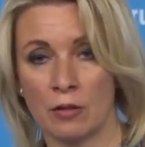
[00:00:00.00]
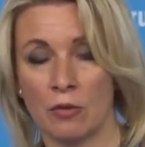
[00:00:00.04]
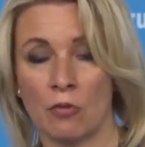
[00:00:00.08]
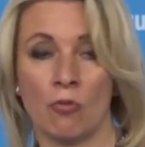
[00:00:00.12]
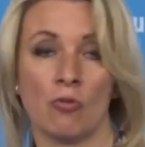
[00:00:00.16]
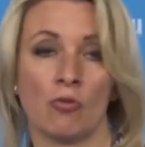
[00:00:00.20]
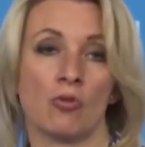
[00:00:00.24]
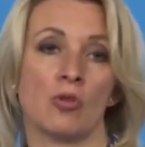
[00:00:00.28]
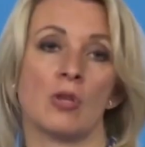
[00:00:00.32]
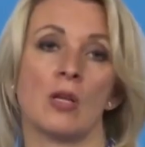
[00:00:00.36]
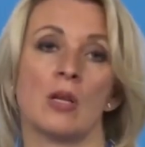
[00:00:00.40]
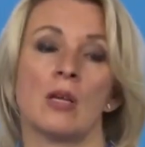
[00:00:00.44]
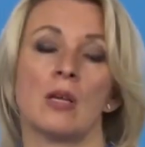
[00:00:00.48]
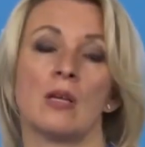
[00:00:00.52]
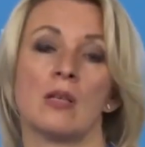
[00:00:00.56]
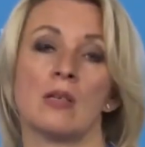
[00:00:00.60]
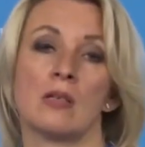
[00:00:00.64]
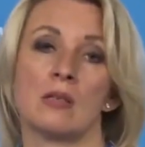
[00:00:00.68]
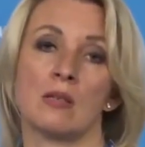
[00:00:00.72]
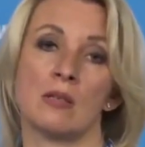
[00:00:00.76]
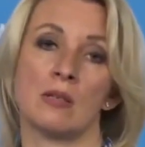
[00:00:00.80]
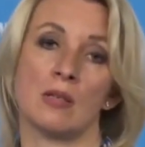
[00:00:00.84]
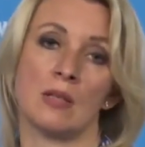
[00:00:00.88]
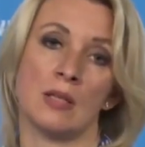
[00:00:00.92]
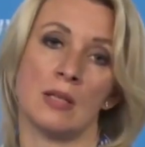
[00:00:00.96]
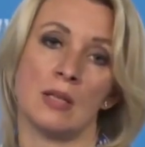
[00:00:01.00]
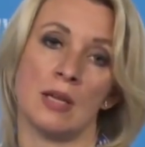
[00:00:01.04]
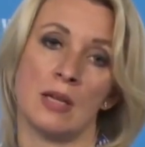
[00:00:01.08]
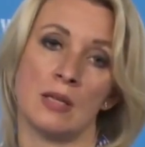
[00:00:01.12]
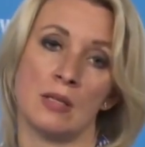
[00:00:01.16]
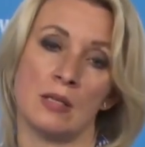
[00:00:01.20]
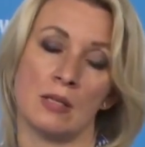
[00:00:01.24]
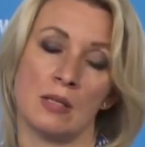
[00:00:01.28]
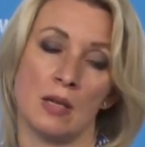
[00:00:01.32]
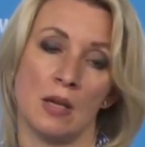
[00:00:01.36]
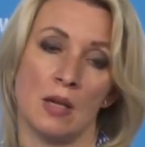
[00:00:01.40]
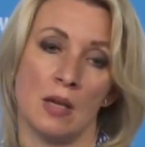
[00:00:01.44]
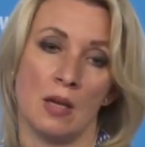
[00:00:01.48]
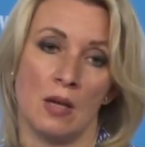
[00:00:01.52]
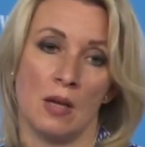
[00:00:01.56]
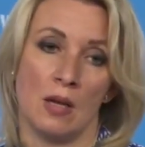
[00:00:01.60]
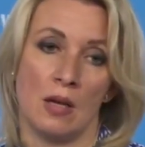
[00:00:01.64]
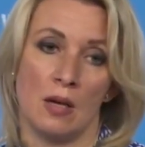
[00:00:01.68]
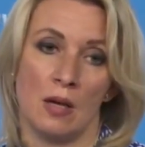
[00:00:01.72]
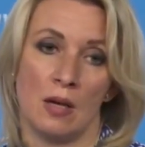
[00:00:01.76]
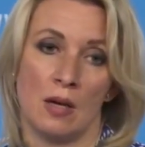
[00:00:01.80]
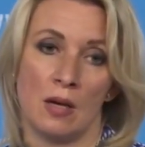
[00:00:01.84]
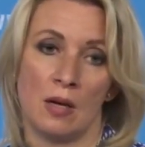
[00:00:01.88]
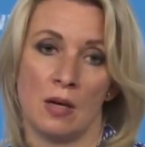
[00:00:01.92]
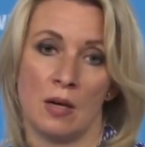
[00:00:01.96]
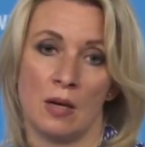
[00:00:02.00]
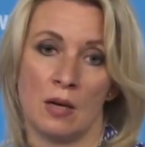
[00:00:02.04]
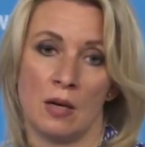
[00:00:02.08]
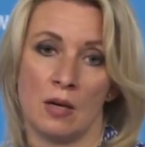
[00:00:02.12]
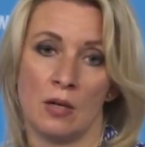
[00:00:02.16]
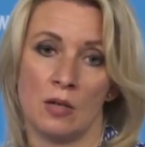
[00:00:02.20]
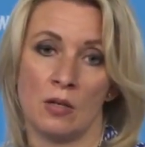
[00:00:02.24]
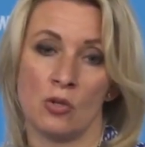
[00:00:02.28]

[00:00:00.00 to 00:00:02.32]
нужно знать а,